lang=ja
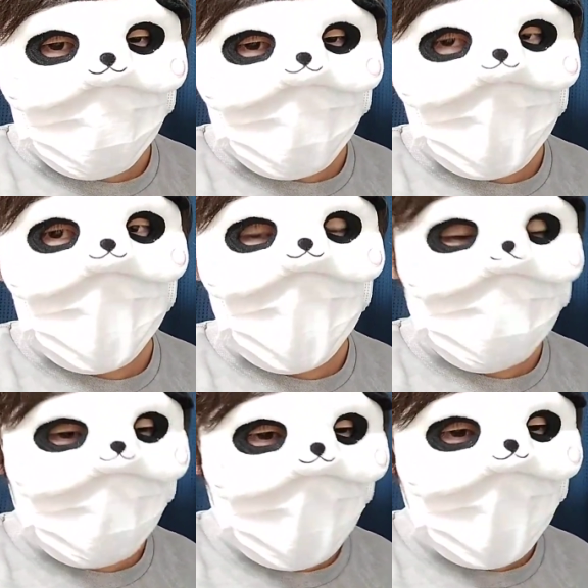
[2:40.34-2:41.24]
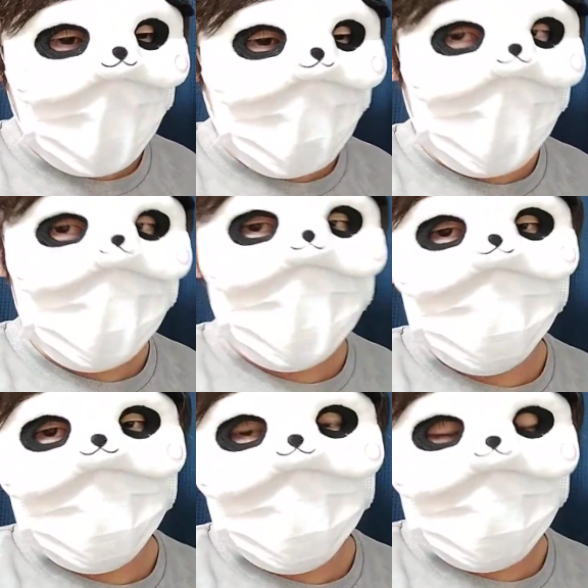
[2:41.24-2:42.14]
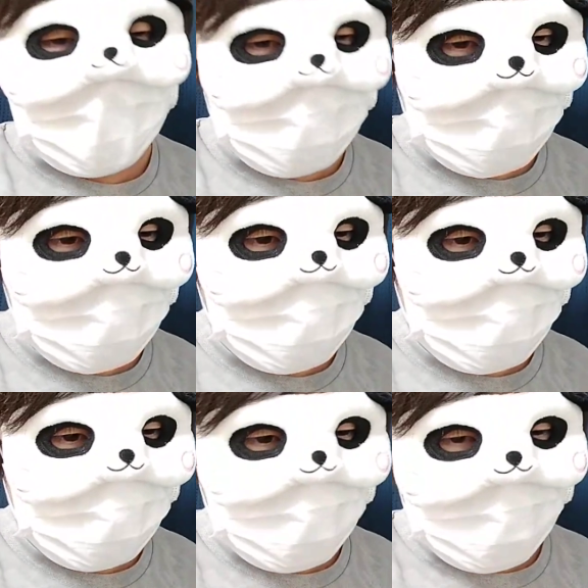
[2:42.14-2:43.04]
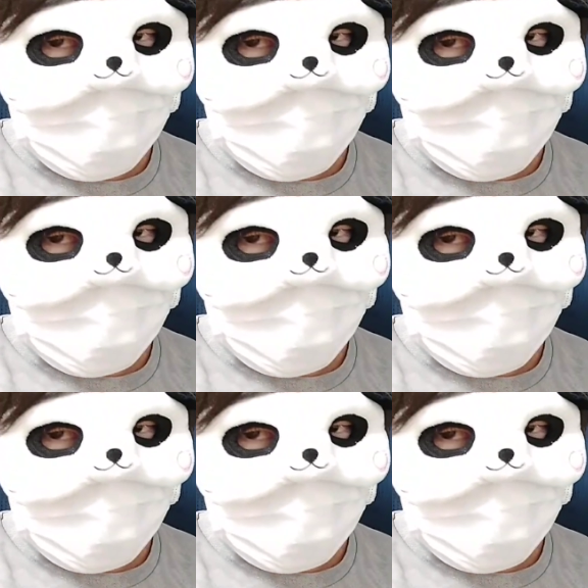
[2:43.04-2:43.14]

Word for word: なんか何かを焦るような、そういう